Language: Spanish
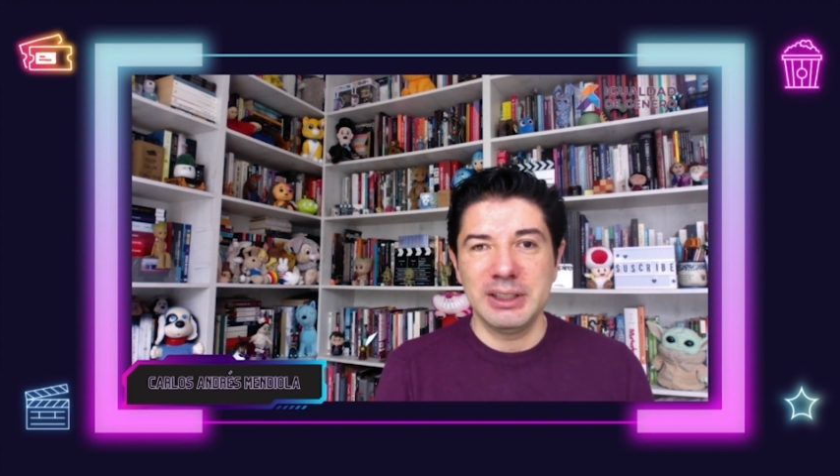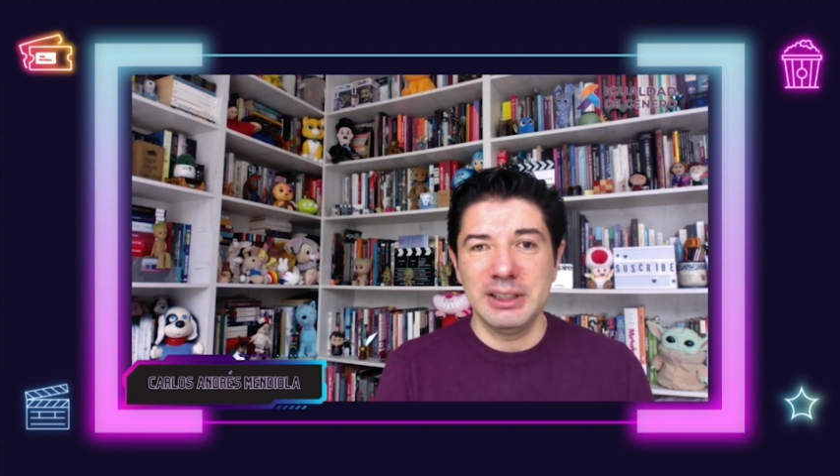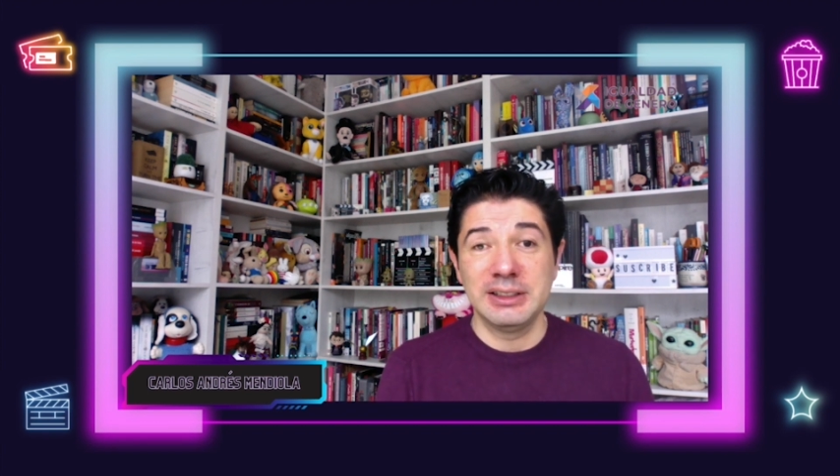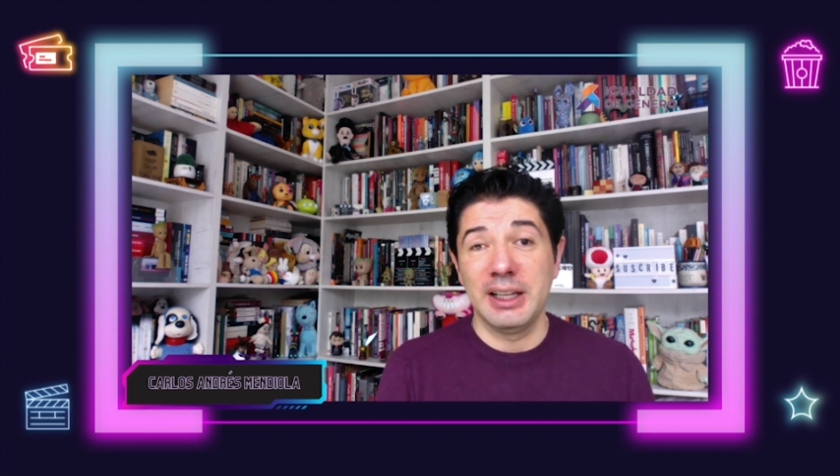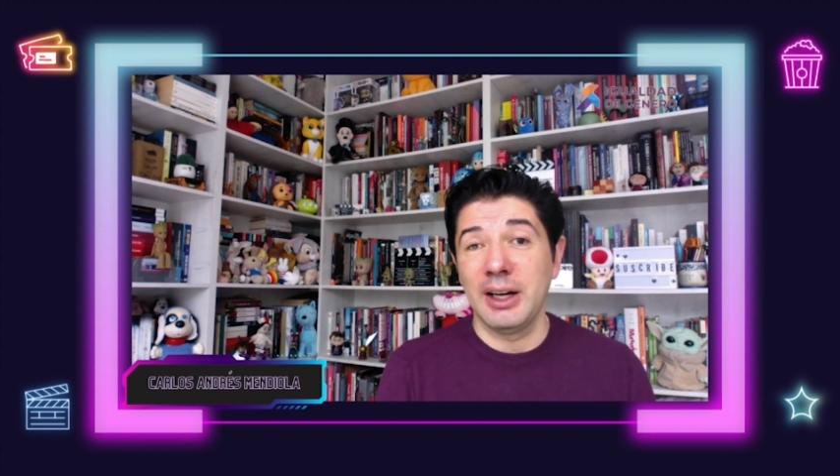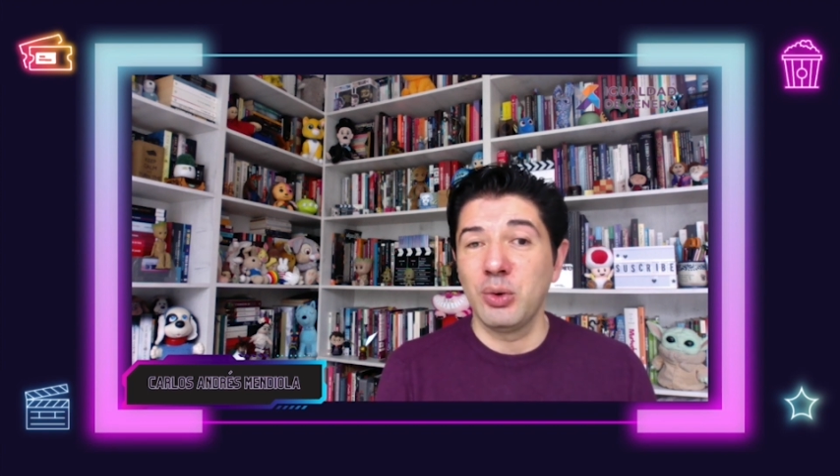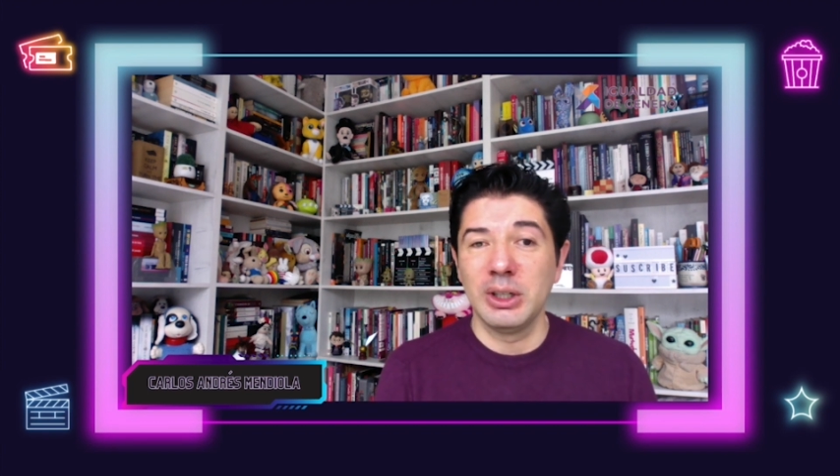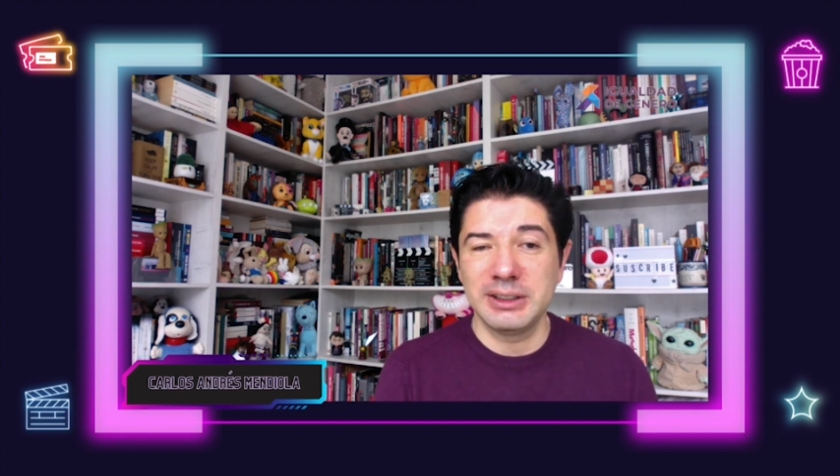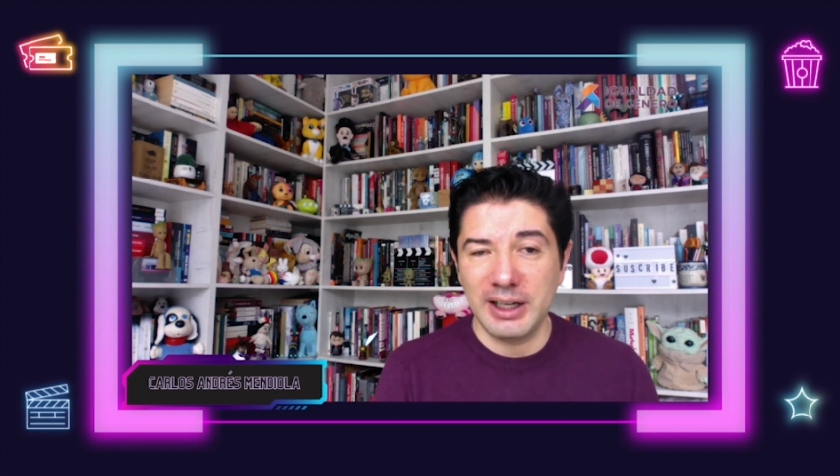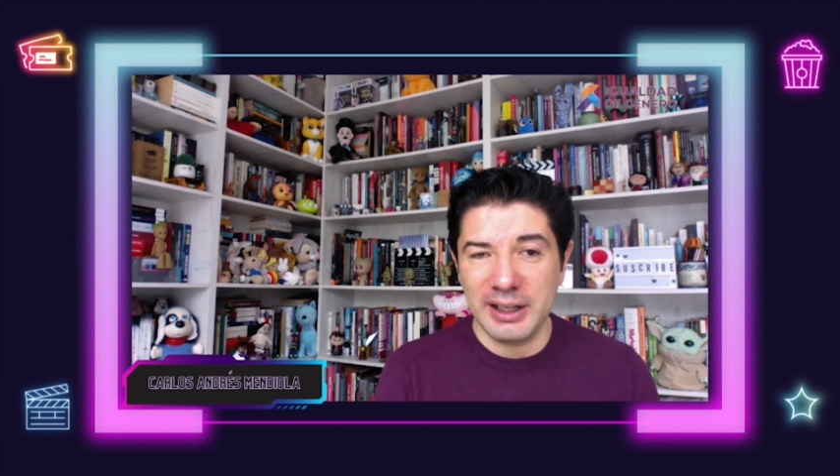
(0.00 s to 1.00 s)
y se da
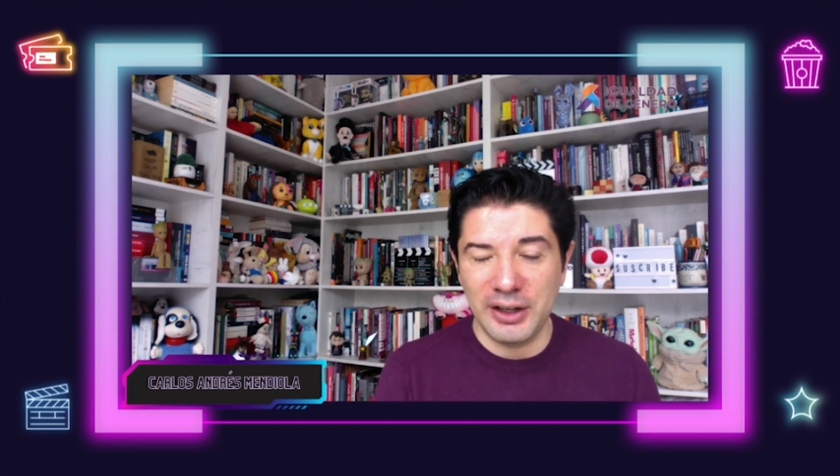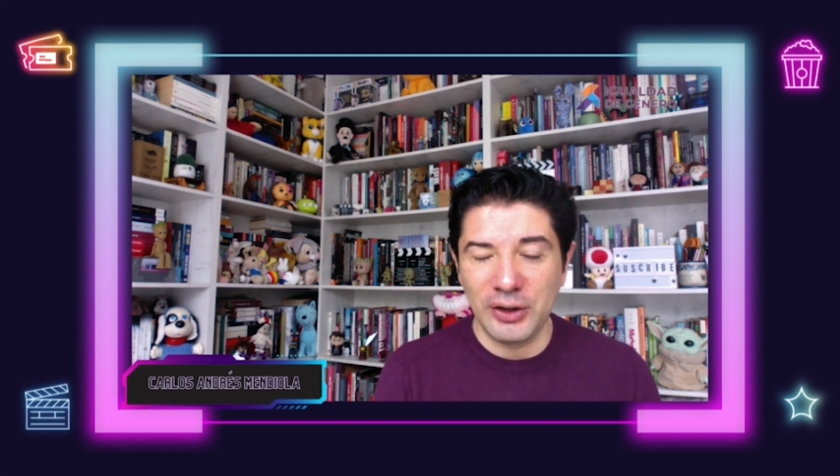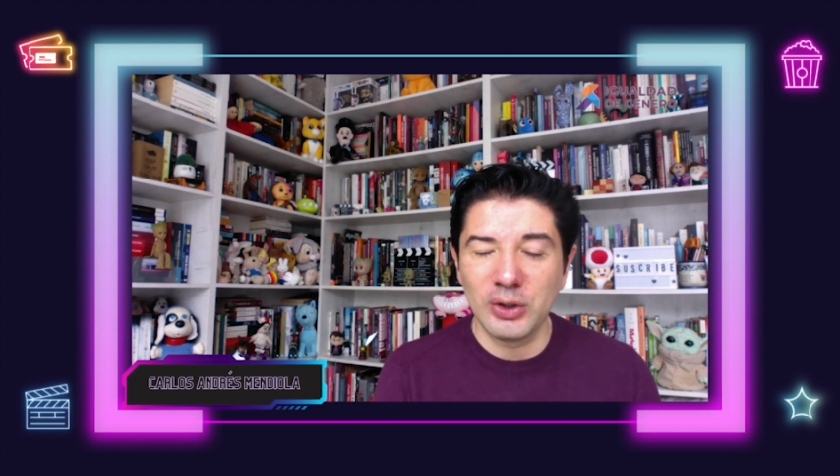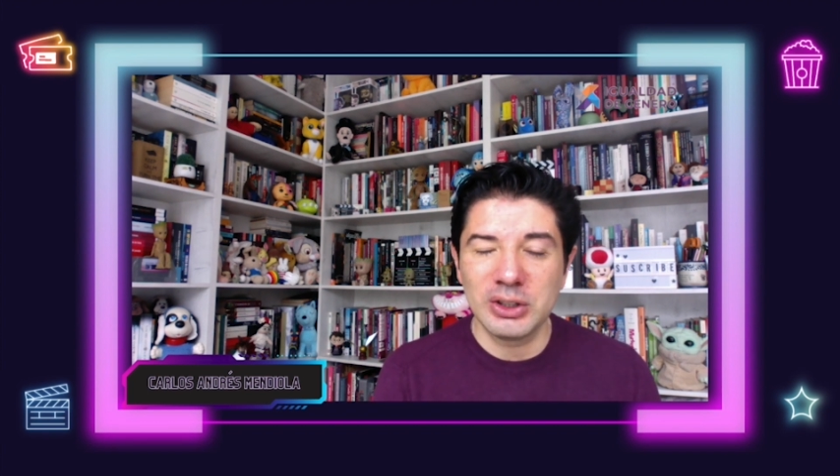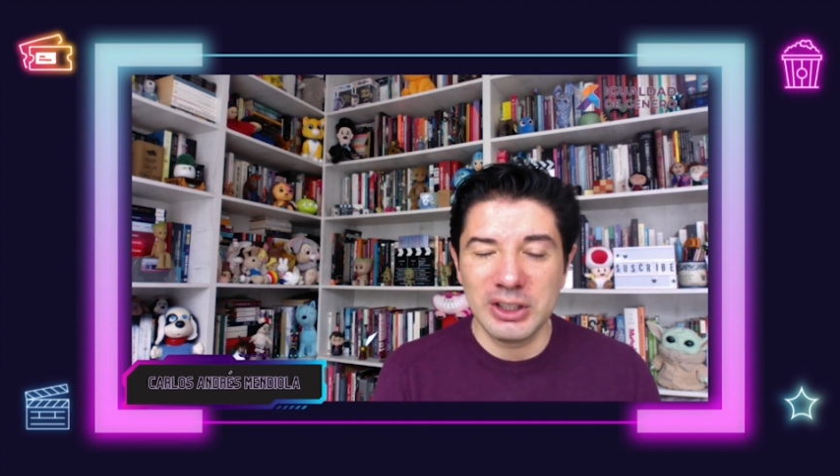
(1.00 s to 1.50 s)
cuenta que no